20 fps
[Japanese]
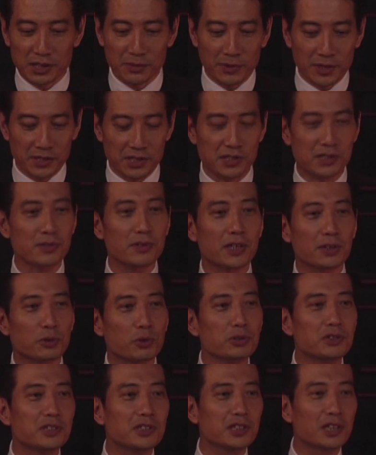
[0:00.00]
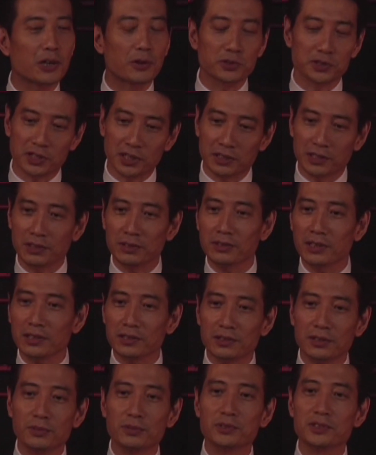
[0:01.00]
場は実はどっちが教えてるかっ
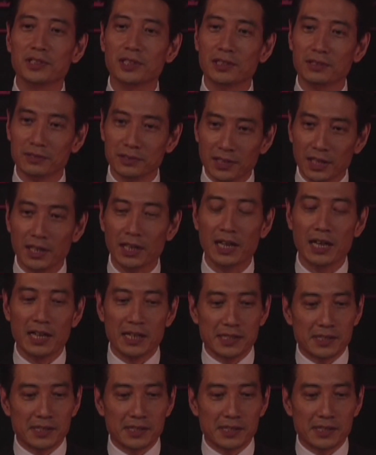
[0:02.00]
ていうことじゃなくて、